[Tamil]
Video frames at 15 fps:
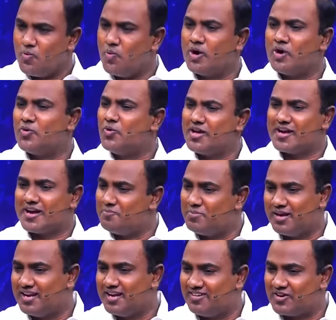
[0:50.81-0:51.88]
உங்கள் கூட
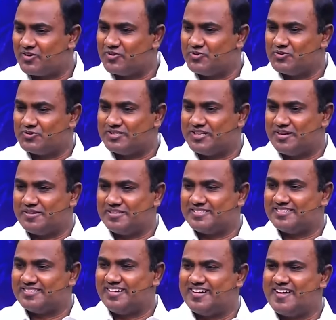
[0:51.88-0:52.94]
கப்பலில் வரணும் அப்படின்னு